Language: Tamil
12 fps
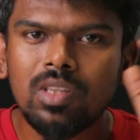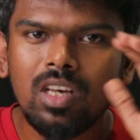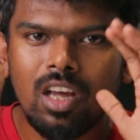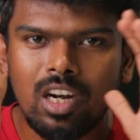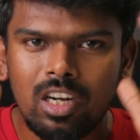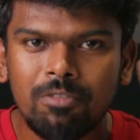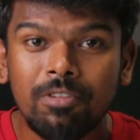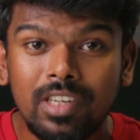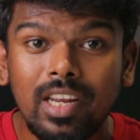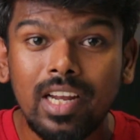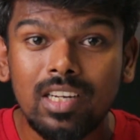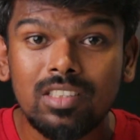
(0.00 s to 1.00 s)
வந்து கரெக்டாக
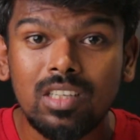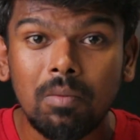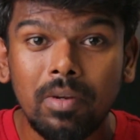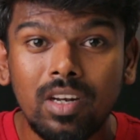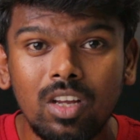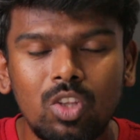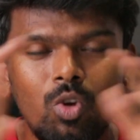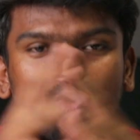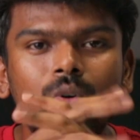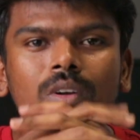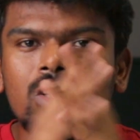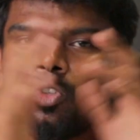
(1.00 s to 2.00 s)
ஃபிட் ஆகிடுச்சு அப்படின்னு அர்த்தம்
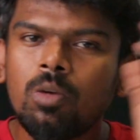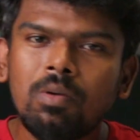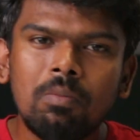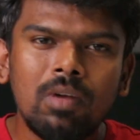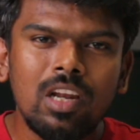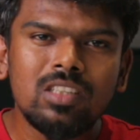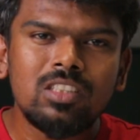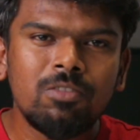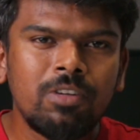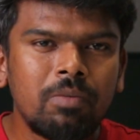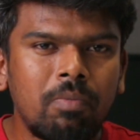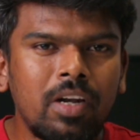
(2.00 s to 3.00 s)
ஸோ இப்போ நம்ம லென்ஸை
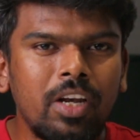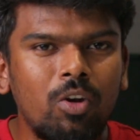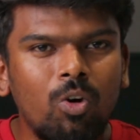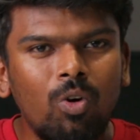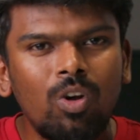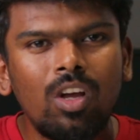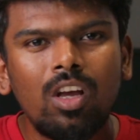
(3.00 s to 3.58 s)
ஃபிட் பண்ணிட்டோம்